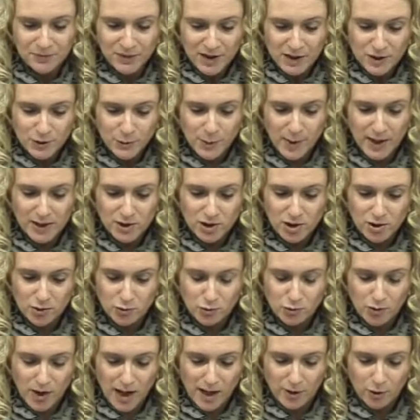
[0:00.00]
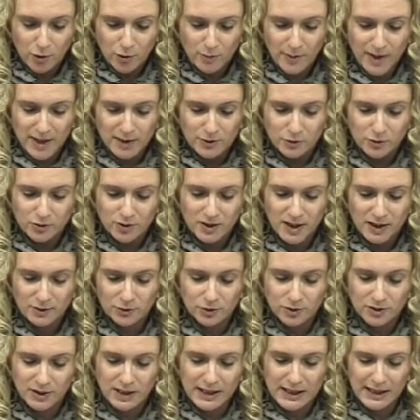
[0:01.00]
specie su un argomento
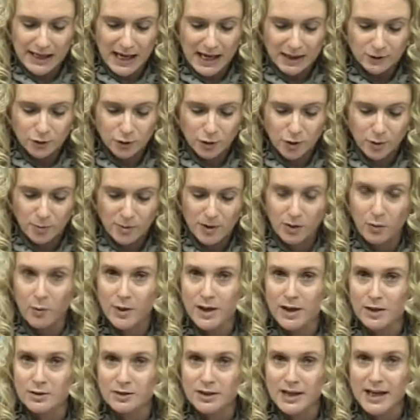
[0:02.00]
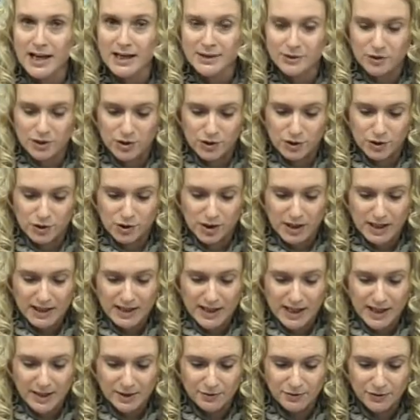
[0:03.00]
tanto delicato come quello della gestione
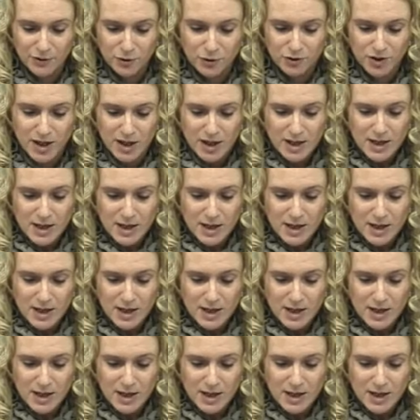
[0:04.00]
dei rifiuti